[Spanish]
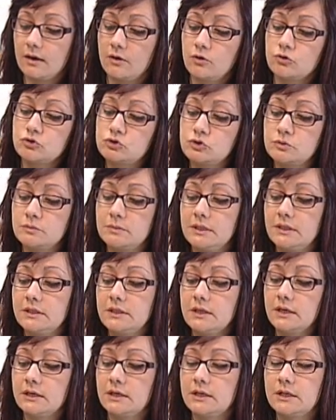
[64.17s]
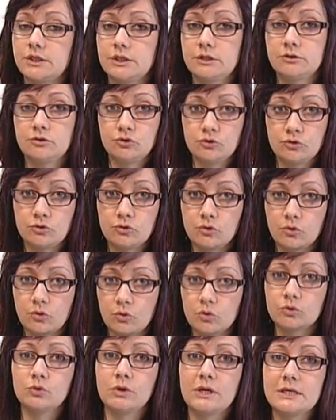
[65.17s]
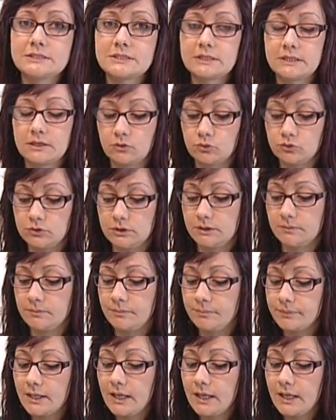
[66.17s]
las ocho y media en el Centro Cultural San Agustín.